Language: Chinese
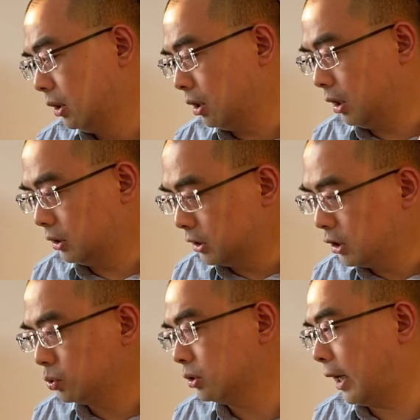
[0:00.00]
呃，人家
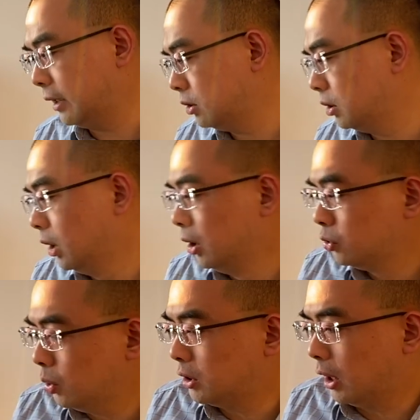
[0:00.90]
说的还是
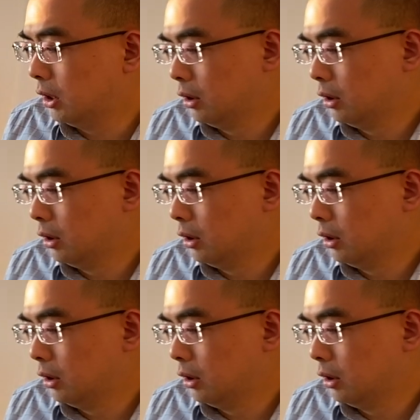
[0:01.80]
对的。